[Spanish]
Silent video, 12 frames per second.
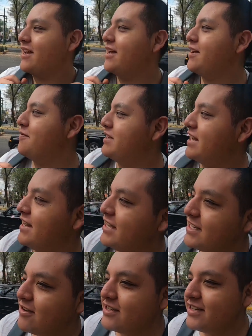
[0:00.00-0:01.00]
De
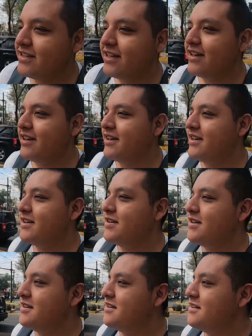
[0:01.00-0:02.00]
milanesa o así de
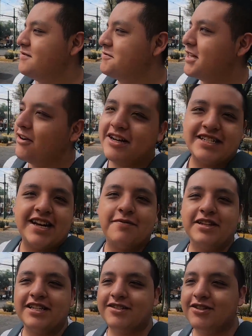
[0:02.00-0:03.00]
de lo que sea,
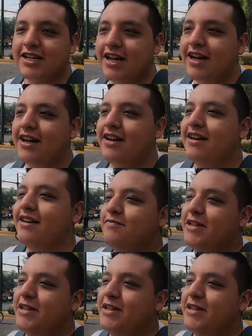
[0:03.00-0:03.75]
mientras no sea.